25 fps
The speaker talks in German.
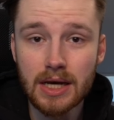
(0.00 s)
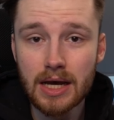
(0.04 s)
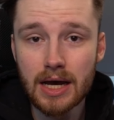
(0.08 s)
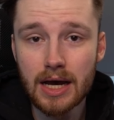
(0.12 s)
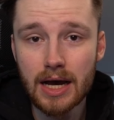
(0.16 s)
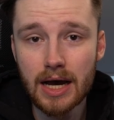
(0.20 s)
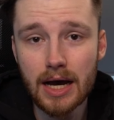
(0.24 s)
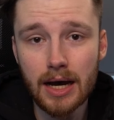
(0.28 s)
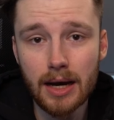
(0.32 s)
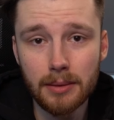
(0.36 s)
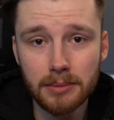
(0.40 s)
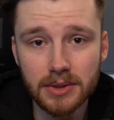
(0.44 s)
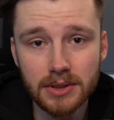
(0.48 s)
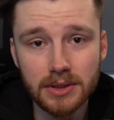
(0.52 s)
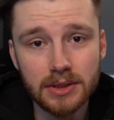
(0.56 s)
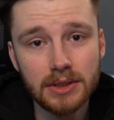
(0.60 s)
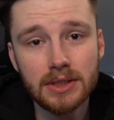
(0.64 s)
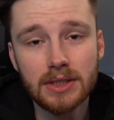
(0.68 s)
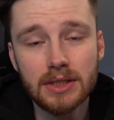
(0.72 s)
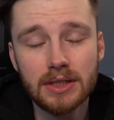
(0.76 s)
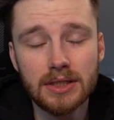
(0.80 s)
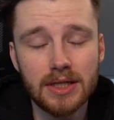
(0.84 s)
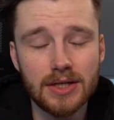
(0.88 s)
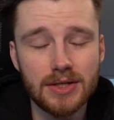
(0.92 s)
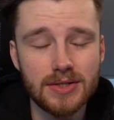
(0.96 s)
Aber
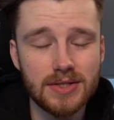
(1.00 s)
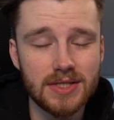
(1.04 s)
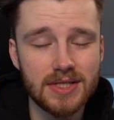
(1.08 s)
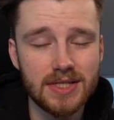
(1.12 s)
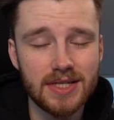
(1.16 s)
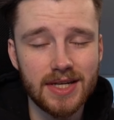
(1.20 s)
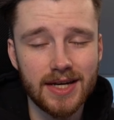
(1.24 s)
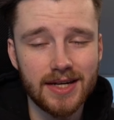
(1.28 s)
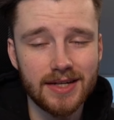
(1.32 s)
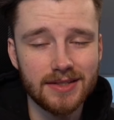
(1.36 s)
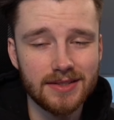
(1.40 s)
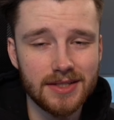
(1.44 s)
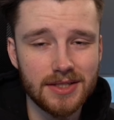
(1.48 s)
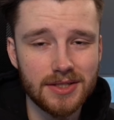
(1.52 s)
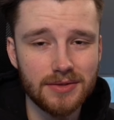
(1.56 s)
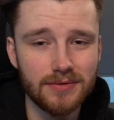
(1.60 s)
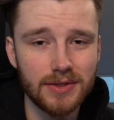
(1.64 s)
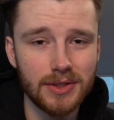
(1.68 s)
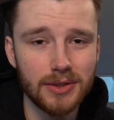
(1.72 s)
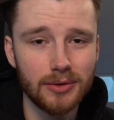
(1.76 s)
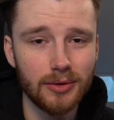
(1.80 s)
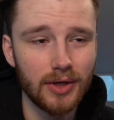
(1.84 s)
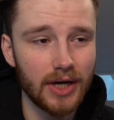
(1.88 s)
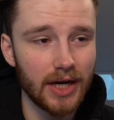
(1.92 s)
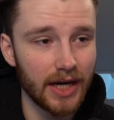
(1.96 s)
lasst uns direkt mal das
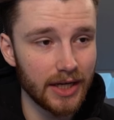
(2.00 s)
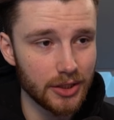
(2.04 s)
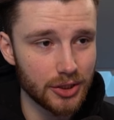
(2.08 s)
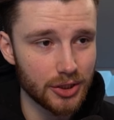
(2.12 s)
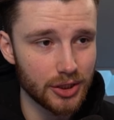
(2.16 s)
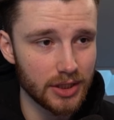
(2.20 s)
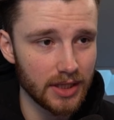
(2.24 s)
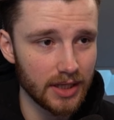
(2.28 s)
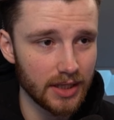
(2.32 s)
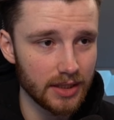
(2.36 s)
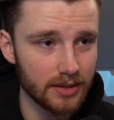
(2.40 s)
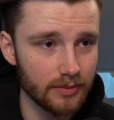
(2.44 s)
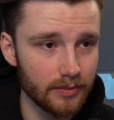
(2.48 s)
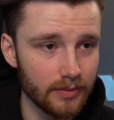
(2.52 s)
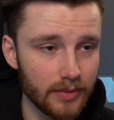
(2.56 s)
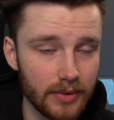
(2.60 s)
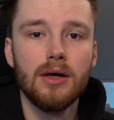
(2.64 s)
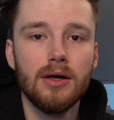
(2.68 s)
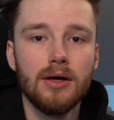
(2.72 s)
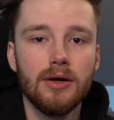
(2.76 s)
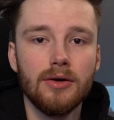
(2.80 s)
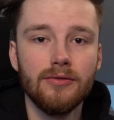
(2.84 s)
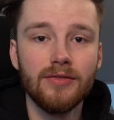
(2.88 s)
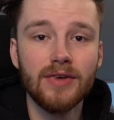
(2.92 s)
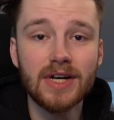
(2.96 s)
Video reinstarten.
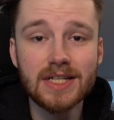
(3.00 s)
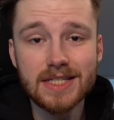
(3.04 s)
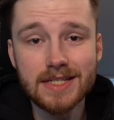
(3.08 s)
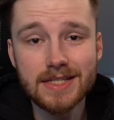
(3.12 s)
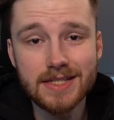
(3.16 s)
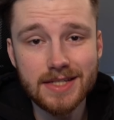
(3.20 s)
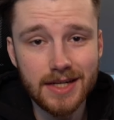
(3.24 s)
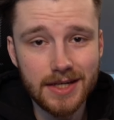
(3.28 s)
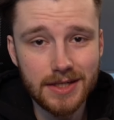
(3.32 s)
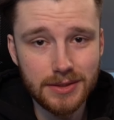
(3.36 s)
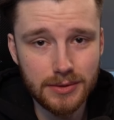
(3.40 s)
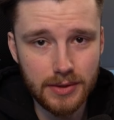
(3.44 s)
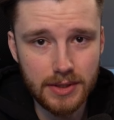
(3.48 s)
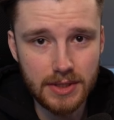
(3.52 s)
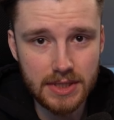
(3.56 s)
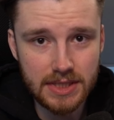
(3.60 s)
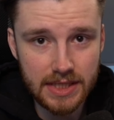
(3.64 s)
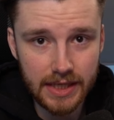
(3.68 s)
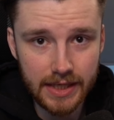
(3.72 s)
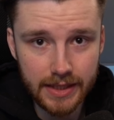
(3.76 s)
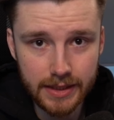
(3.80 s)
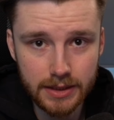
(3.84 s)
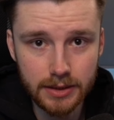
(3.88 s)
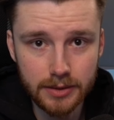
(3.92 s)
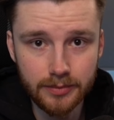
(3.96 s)
Was ist also The
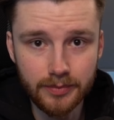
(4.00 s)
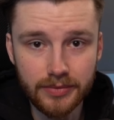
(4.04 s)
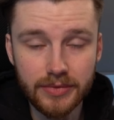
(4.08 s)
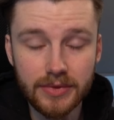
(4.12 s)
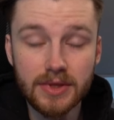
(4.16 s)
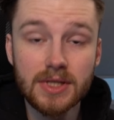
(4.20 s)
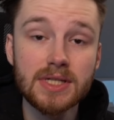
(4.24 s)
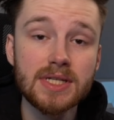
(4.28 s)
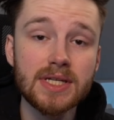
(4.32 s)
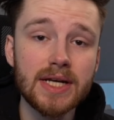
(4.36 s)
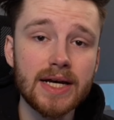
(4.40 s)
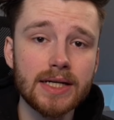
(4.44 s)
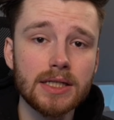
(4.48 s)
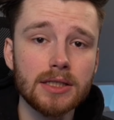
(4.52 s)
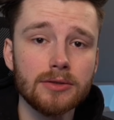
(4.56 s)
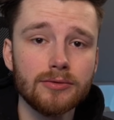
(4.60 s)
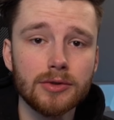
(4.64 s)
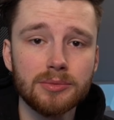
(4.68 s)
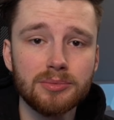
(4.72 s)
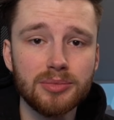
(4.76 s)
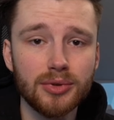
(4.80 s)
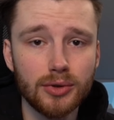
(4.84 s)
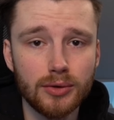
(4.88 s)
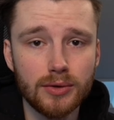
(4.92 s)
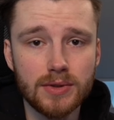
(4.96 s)
Cycle? The Cycle wird
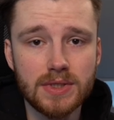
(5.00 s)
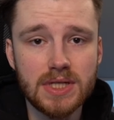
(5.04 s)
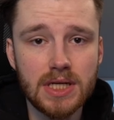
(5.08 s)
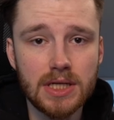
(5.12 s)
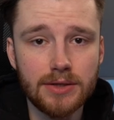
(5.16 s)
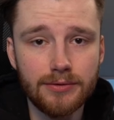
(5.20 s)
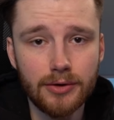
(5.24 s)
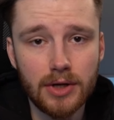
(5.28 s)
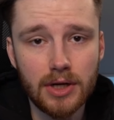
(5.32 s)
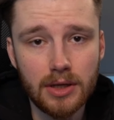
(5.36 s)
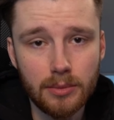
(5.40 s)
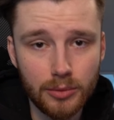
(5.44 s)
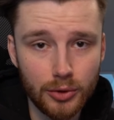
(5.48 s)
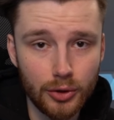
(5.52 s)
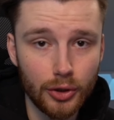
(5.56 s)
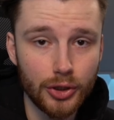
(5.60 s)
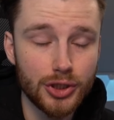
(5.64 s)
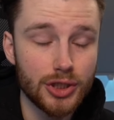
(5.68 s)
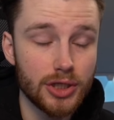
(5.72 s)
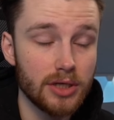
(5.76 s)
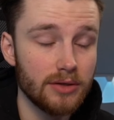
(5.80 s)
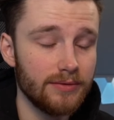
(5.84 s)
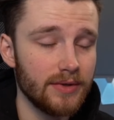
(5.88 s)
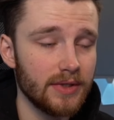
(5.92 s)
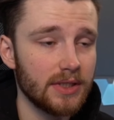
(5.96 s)
produziert von einem deutschen
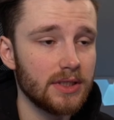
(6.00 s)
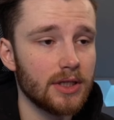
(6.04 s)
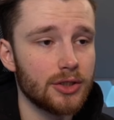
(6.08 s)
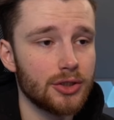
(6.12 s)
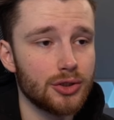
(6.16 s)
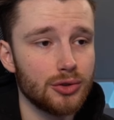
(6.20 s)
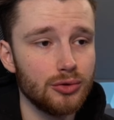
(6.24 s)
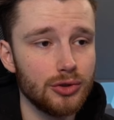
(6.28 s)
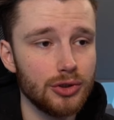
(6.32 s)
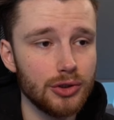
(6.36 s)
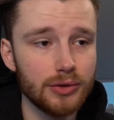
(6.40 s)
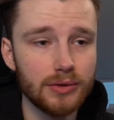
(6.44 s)
Entwicklerstudio